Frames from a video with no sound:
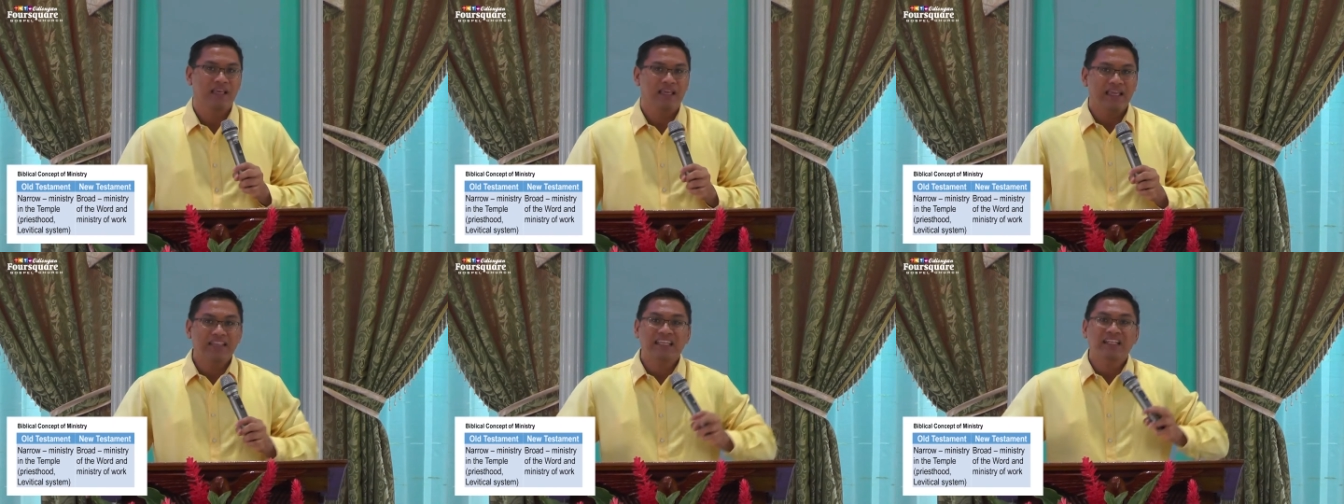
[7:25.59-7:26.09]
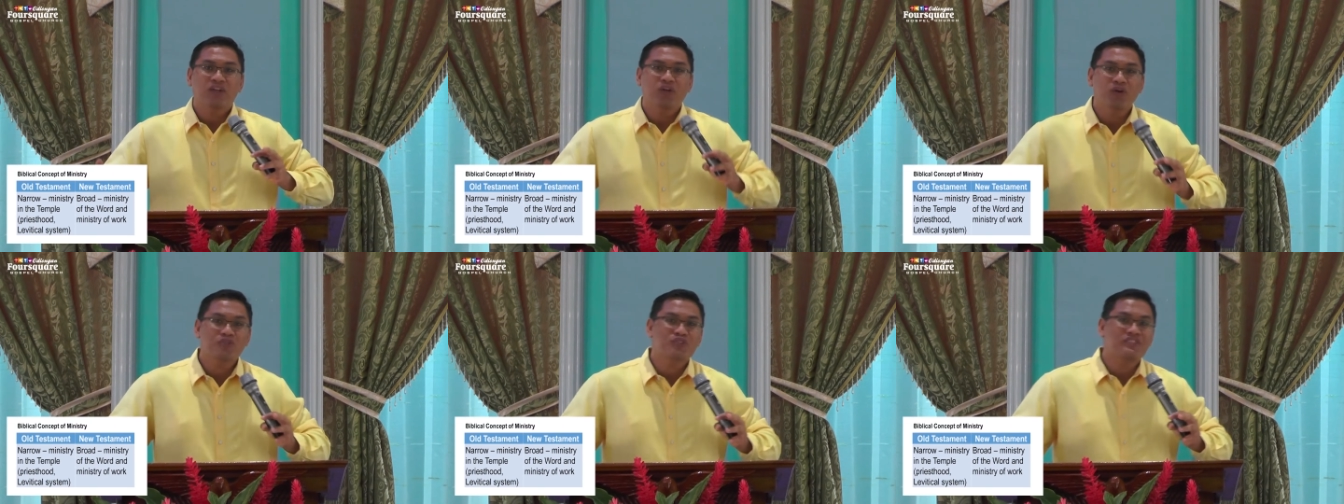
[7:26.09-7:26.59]
It
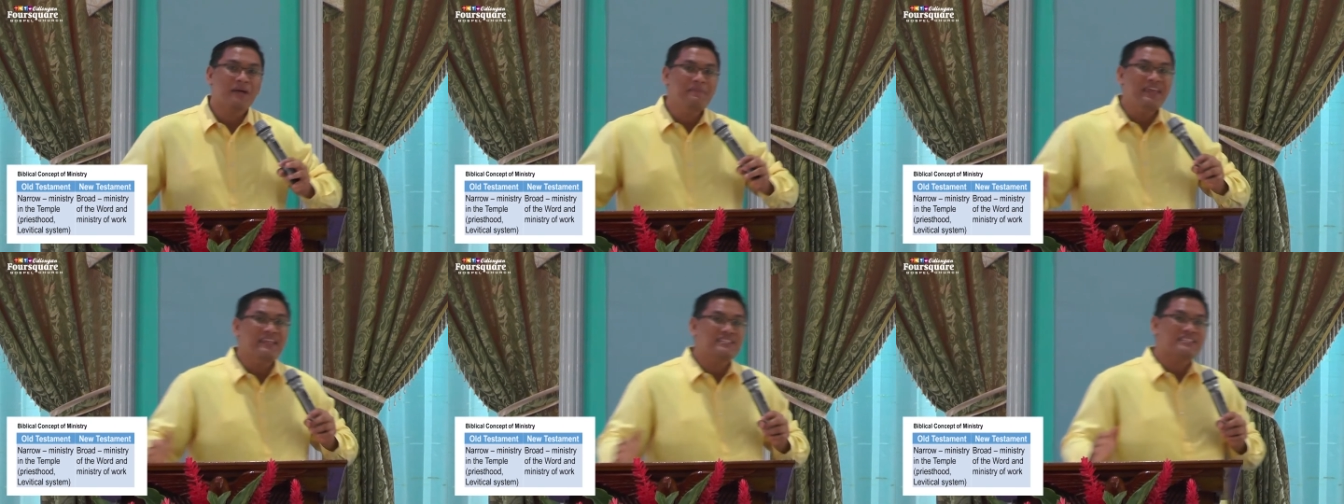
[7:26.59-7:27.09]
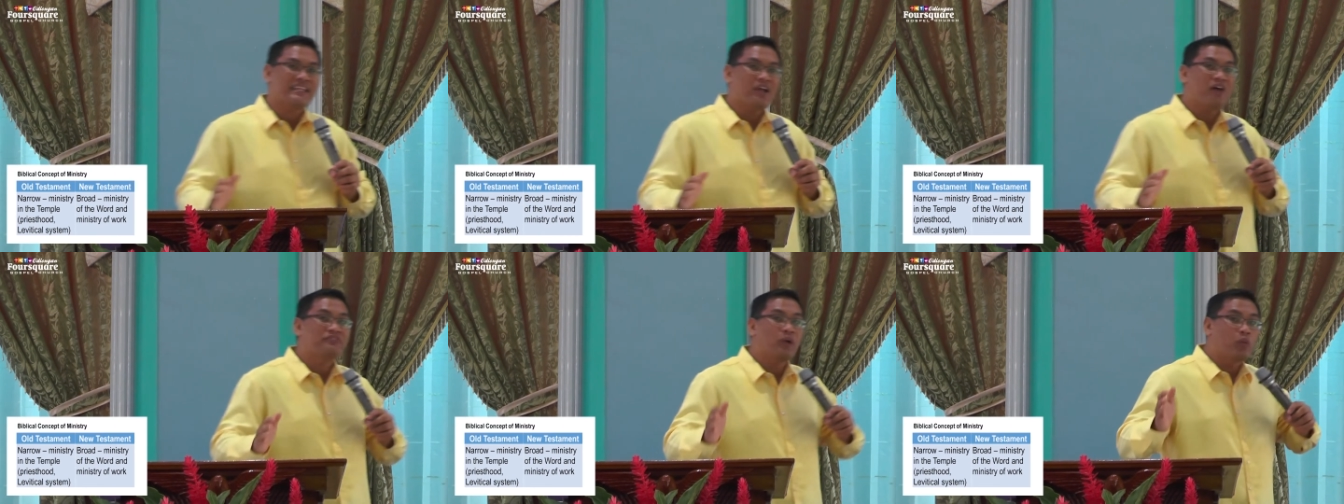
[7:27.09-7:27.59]
includes the ministry
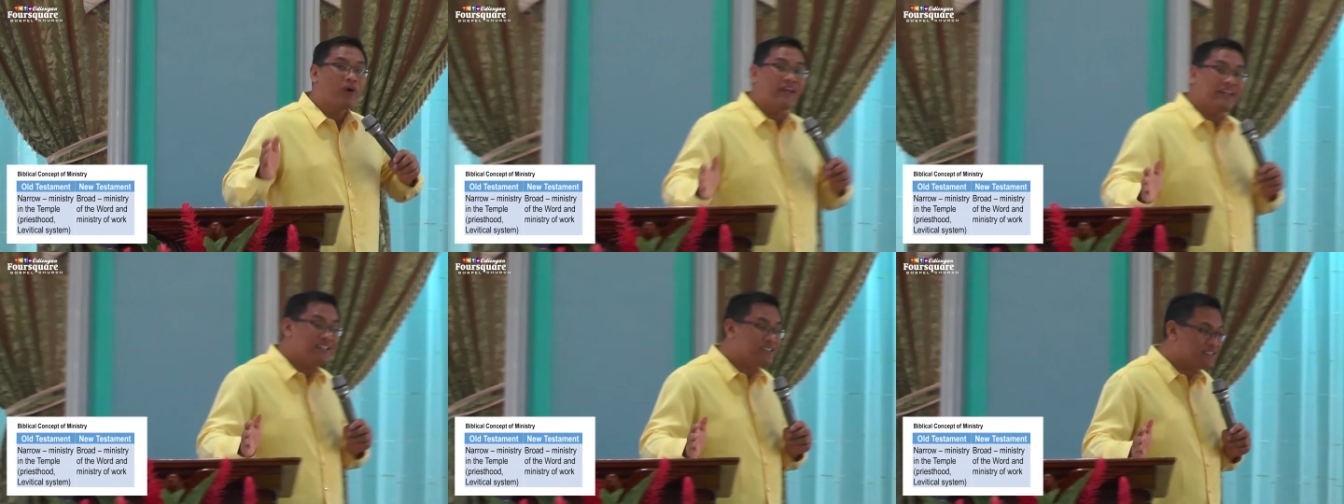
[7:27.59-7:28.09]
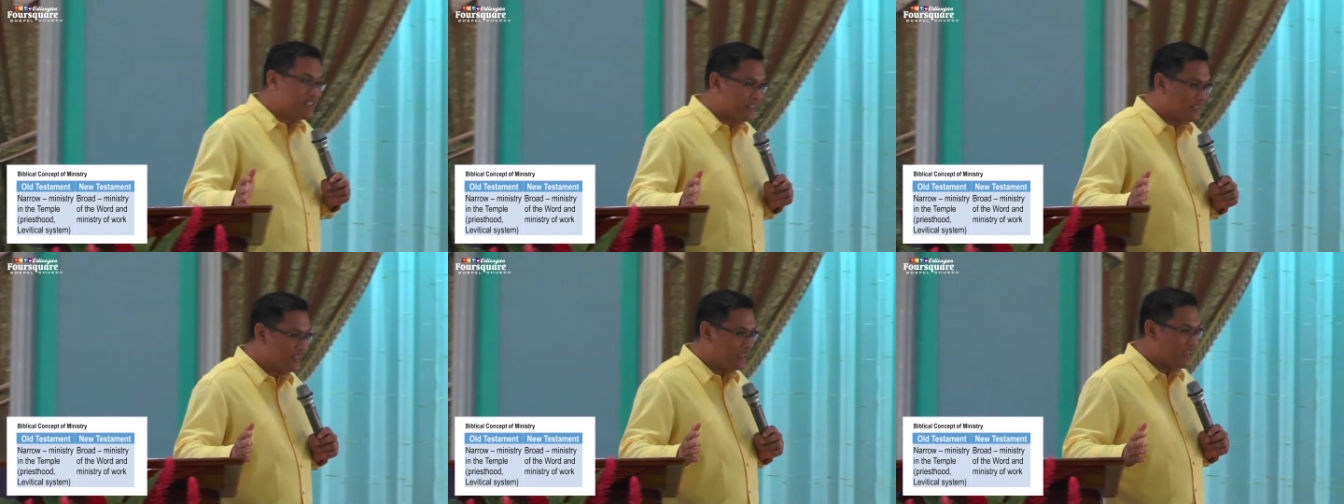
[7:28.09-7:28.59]
of the word
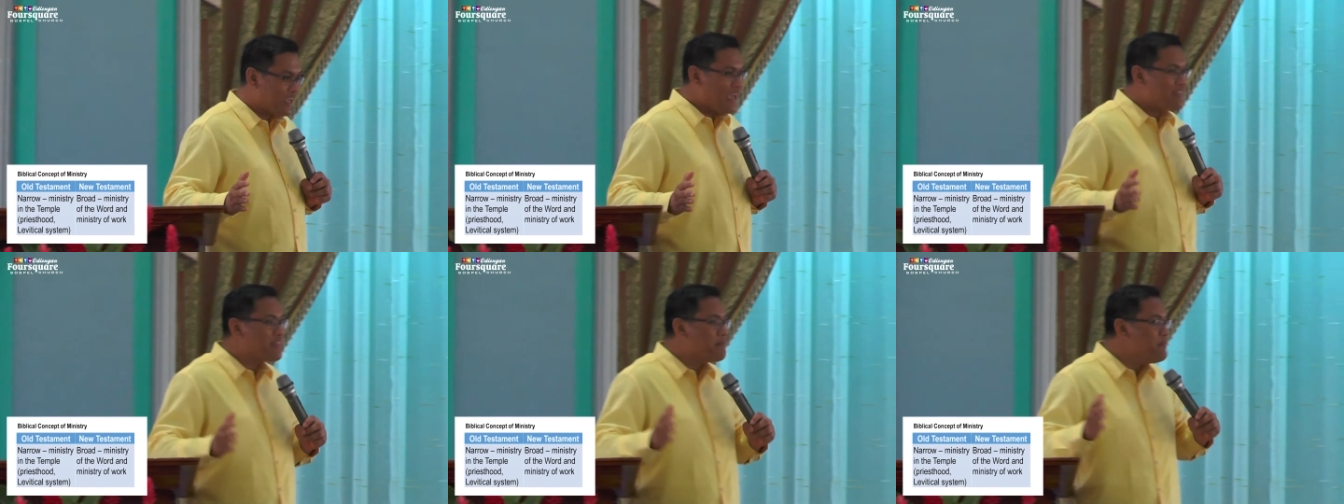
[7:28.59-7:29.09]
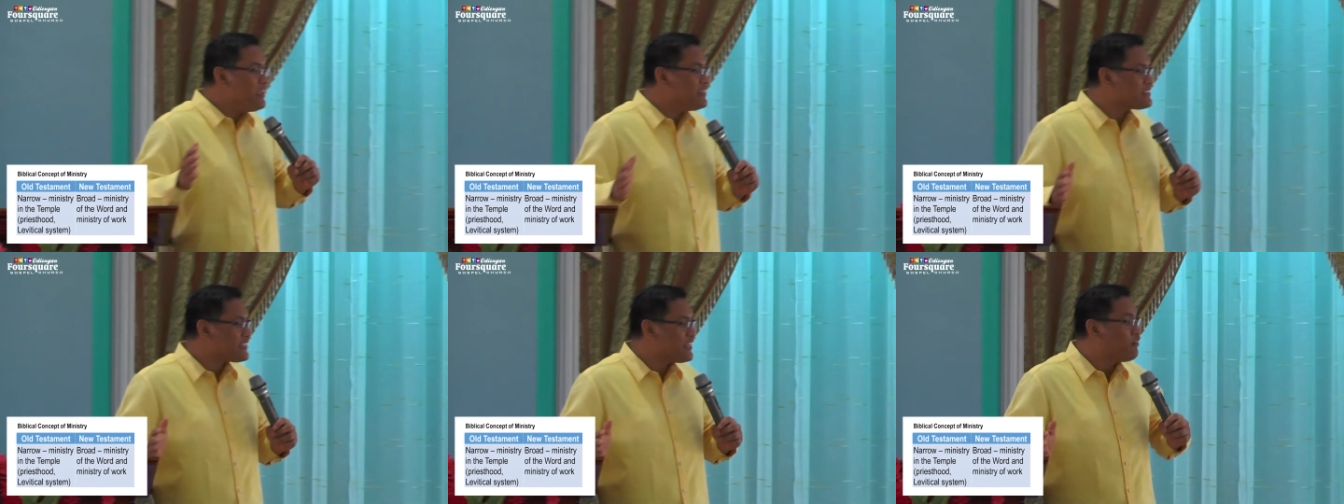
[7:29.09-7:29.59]
and the
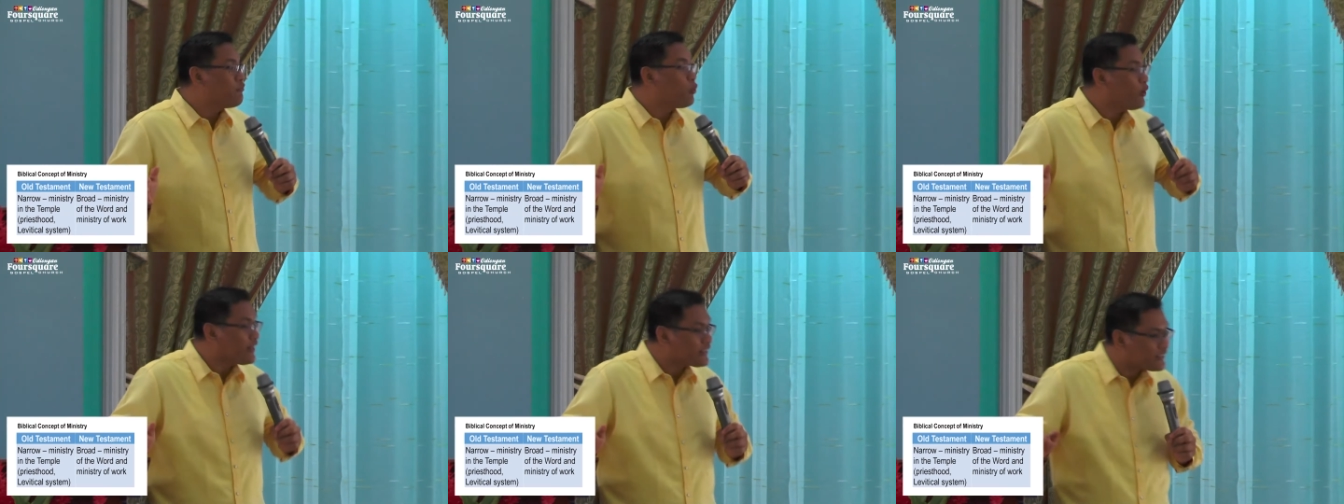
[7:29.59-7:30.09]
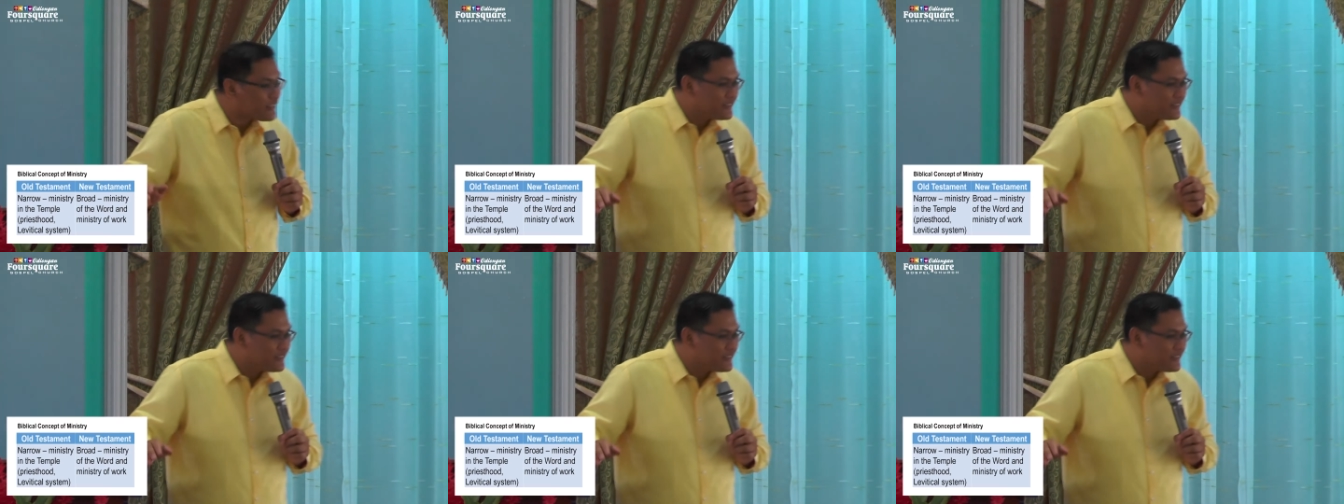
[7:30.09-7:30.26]
ministry of work.